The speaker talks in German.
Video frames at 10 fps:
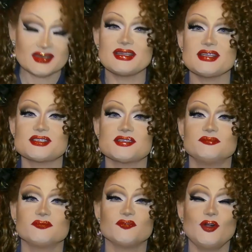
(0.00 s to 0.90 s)
das
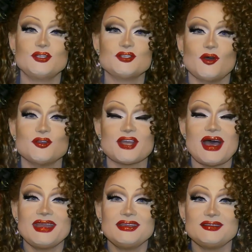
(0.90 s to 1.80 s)
wollte ich euch
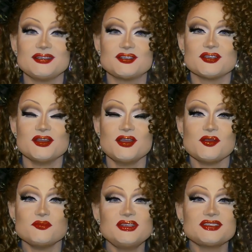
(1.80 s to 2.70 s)
eigentlich
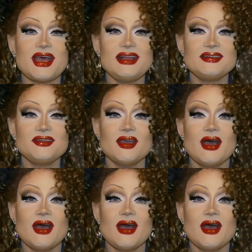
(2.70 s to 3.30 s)
mitteilen.